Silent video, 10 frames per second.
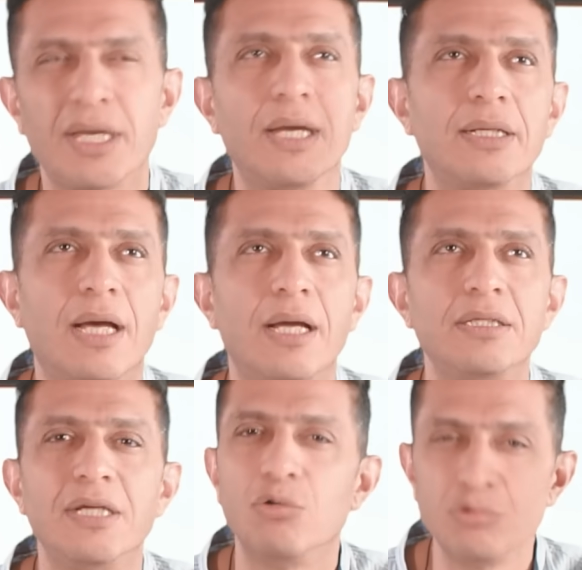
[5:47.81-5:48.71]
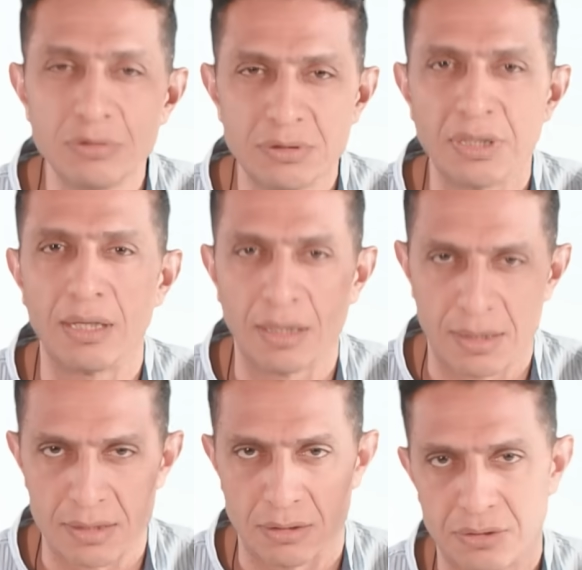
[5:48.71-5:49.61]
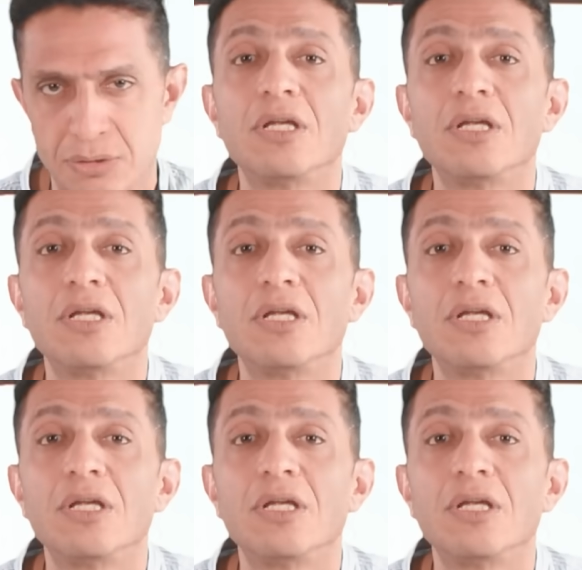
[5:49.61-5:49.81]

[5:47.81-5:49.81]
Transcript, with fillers: كان عن يهود الخزر